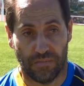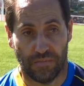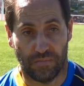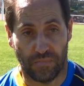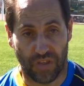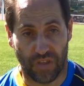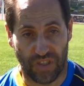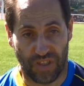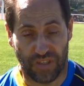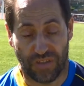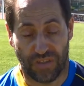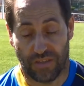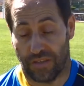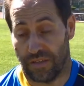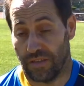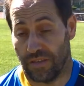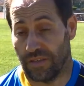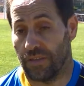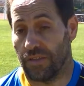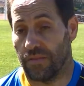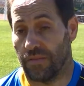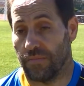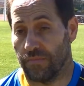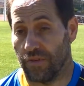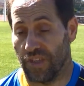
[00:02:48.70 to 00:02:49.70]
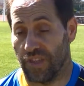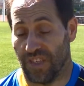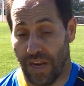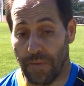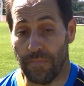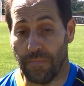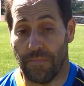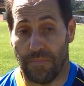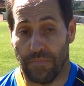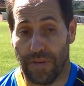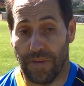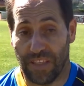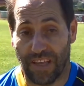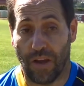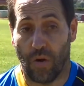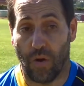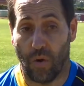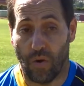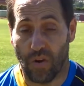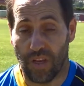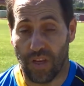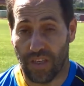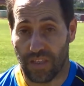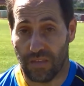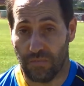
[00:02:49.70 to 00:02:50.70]
pues pues meten
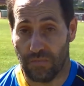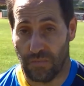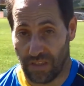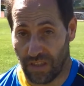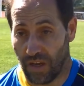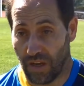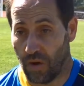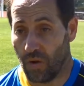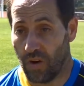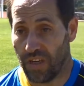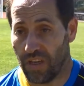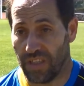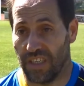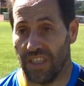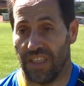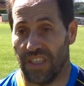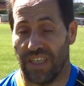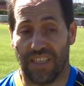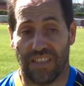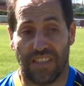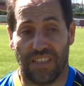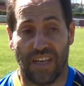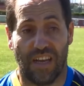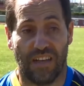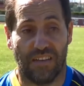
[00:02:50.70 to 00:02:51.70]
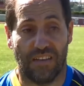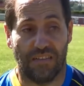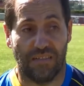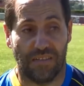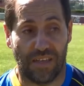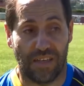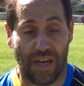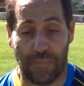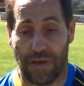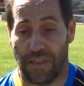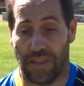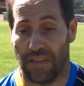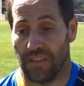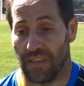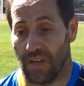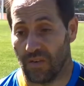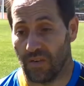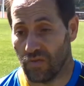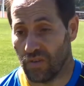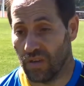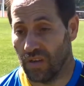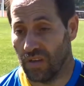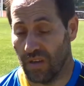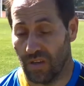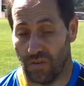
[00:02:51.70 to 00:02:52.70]
goles, meten goles y ya están
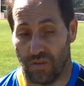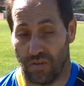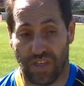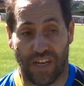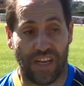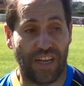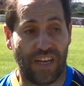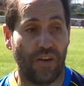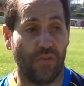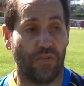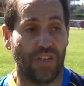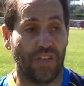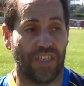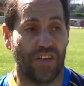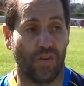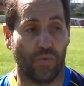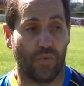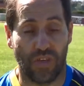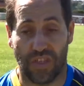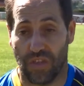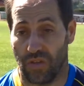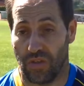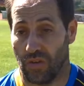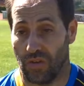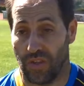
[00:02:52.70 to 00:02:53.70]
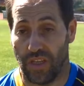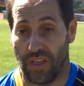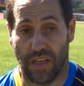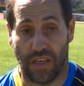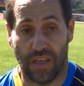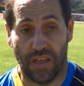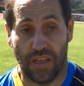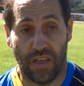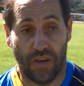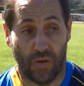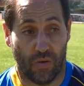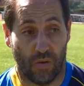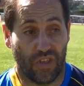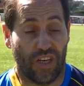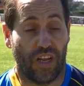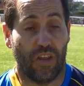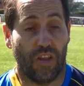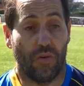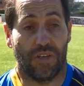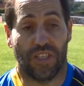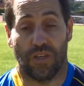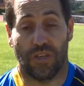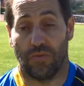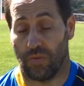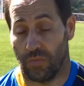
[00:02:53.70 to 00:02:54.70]
capacitados. Entonces ahora ya no va a ser cuestión de, pues el
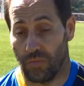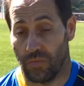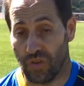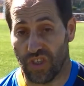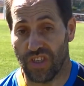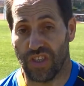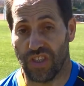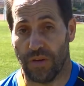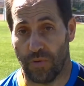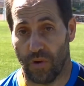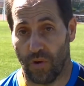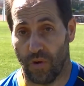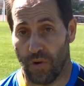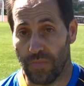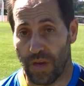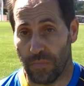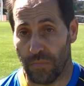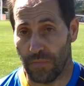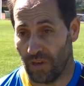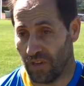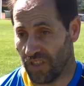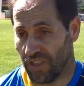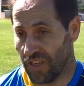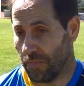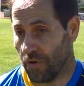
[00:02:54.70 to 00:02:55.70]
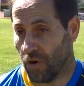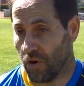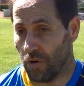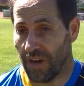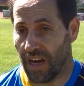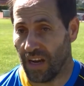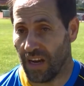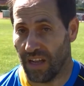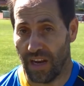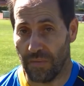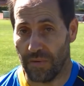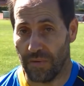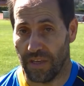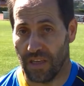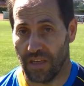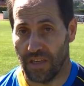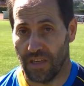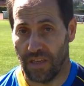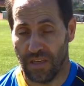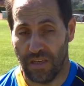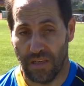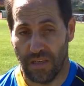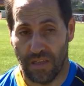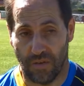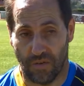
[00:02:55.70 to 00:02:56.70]
año pasado tuvimos ese problema, pero ese problema grave,
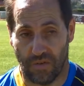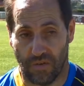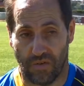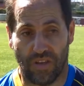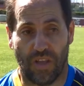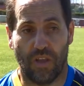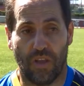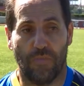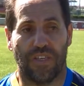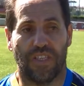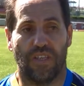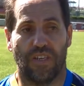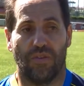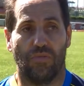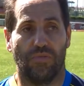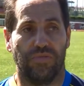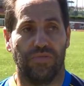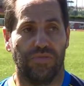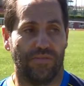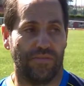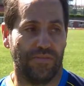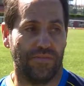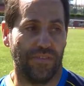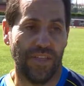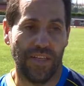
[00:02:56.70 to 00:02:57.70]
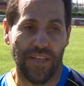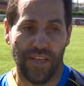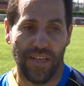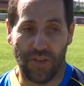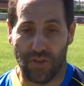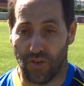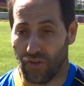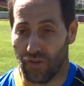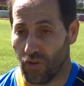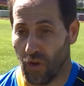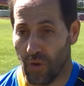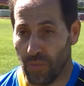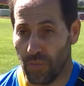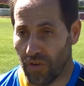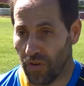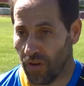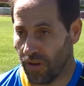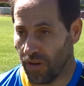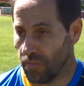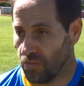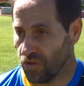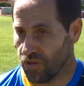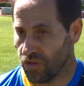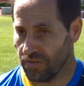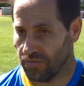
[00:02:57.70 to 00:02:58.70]
el año pasado, yo estoy convencido
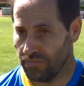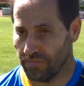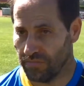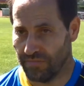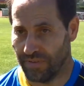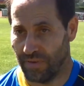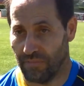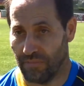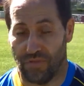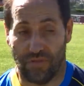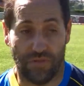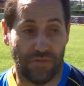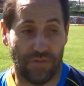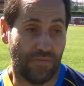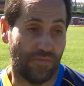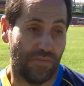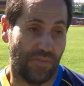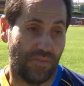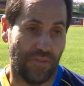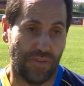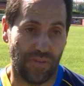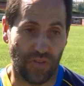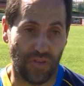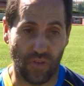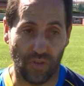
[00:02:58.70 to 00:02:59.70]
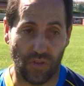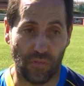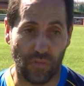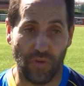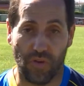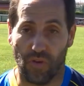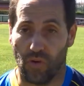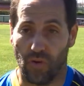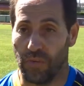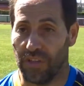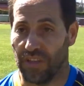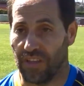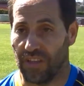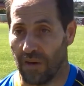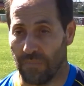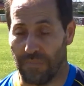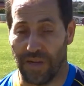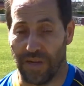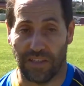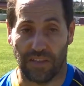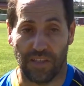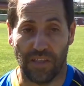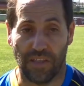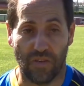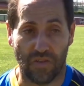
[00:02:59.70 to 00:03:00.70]
que vamos, vamos yo te puedo comentar
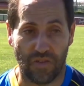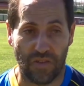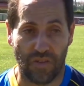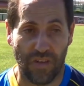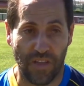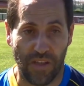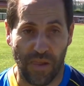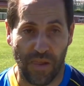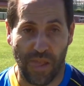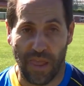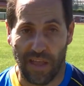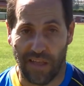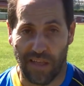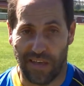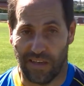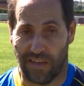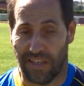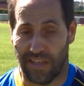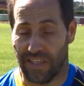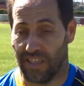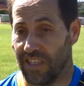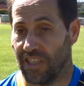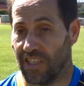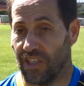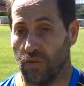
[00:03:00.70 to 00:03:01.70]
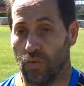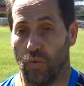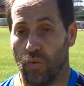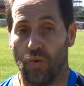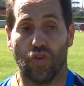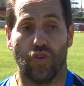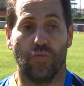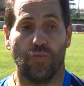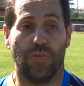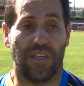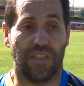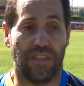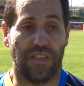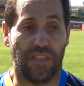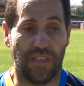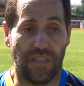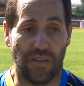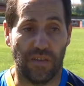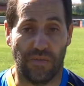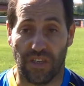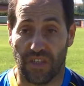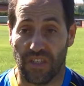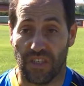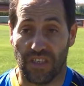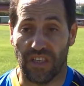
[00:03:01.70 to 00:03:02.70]
partidos, que pues. si tú los ves y
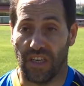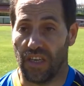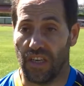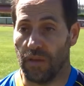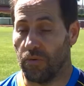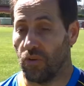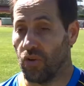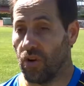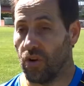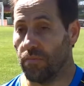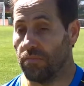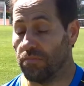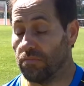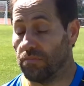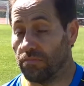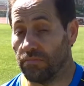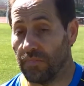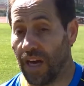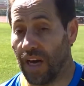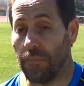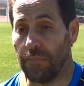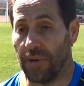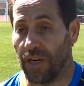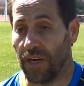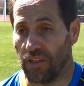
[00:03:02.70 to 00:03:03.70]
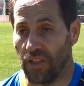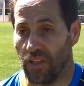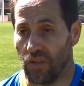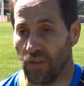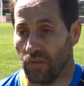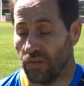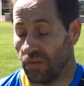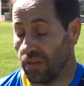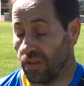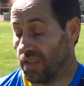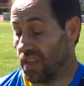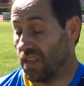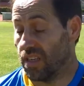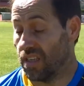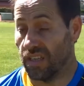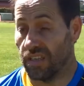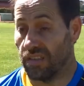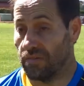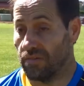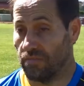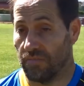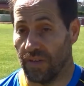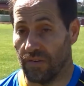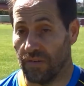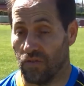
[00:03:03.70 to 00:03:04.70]
dices, este equipo no ha perdido, es que,
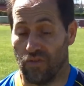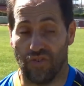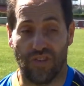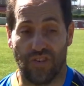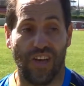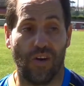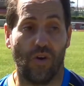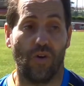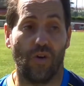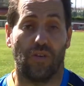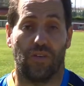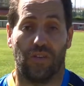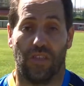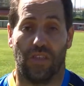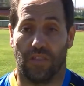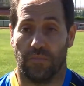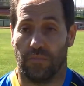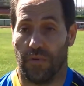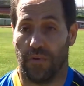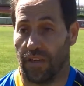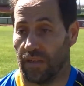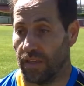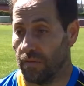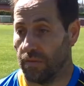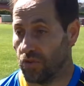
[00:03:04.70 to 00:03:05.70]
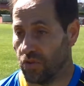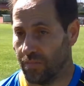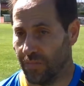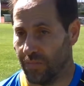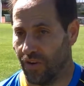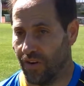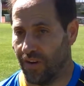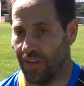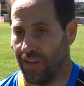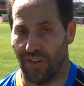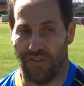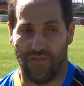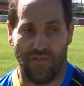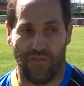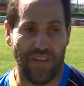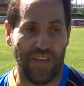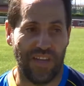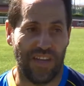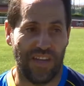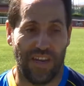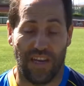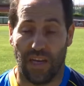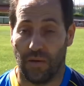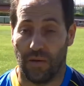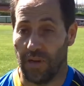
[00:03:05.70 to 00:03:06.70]
bueno, estás en cortes, perdimos, pero aquello fue
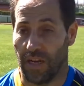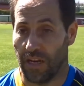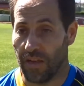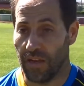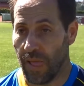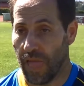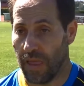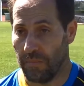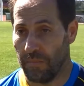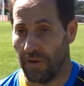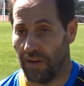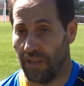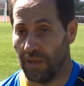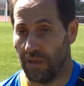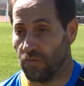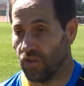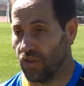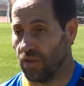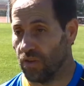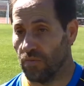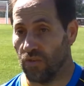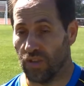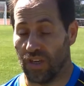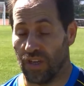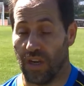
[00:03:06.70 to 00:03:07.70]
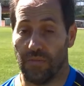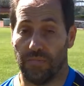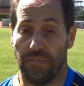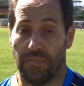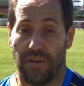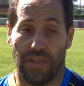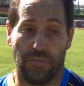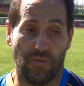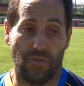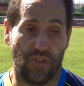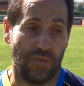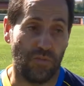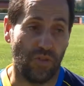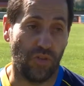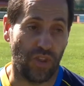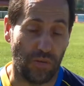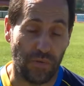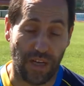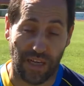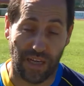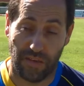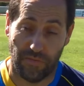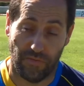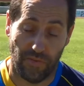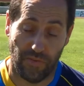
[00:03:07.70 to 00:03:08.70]
increíble, perdimos, el, o sea, perdimos
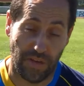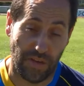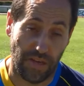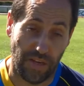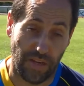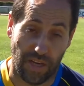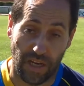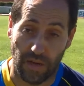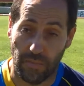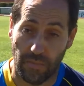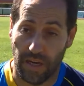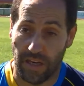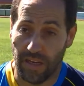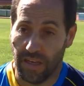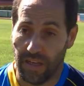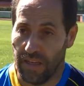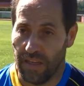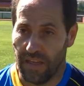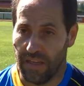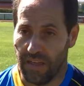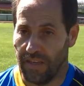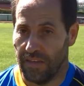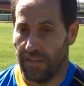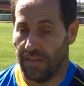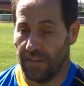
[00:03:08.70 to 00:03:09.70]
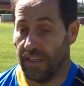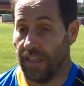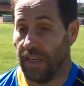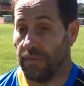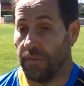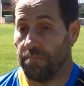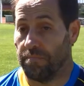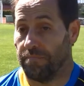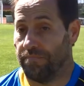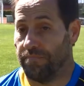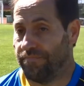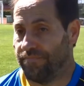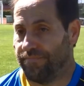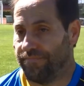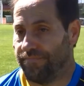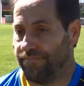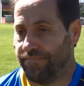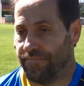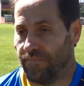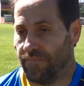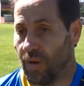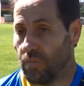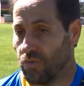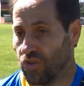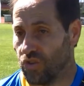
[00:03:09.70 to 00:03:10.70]
que fue increíble. Y
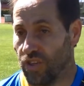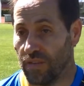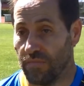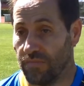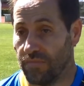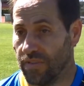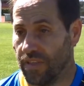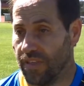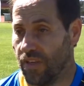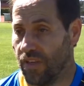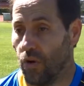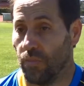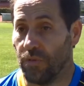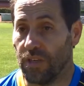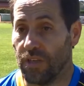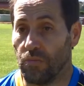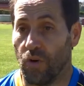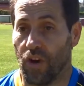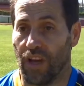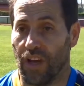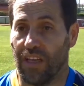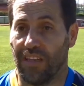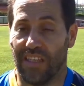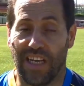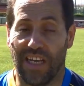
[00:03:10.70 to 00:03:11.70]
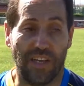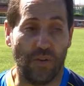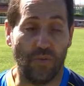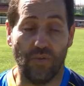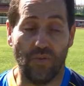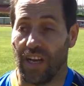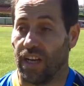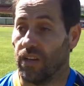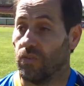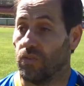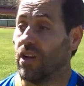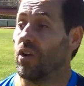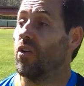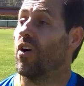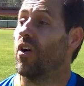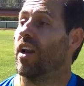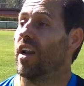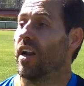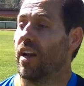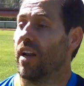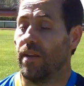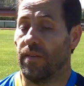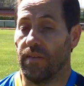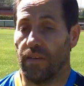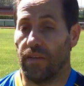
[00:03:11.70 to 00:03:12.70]
vamos, lo mismo que el día Liduña, el día no
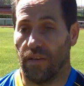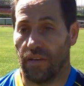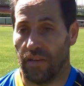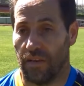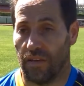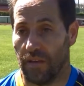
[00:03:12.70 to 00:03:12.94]
ganarle